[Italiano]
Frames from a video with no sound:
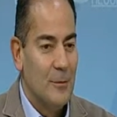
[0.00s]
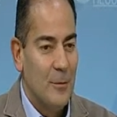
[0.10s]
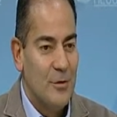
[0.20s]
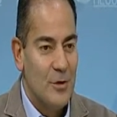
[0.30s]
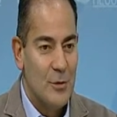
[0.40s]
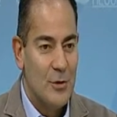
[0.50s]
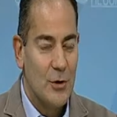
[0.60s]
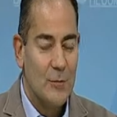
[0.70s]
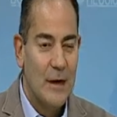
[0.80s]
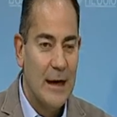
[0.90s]
un
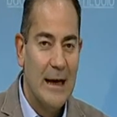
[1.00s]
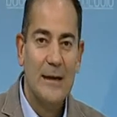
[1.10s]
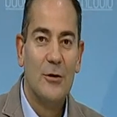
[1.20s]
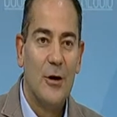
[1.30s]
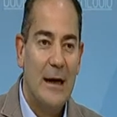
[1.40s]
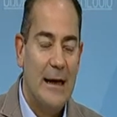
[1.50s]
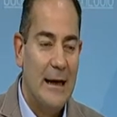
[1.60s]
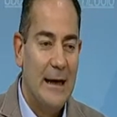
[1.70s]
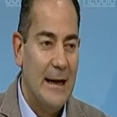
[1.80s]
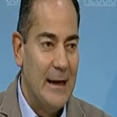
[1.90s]
discorso legato
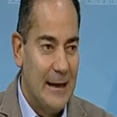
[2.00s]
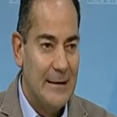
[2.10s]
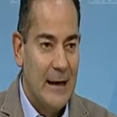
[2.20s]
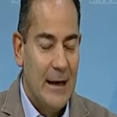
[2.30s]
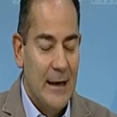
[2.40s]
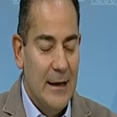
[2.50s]
alla, alla realtà.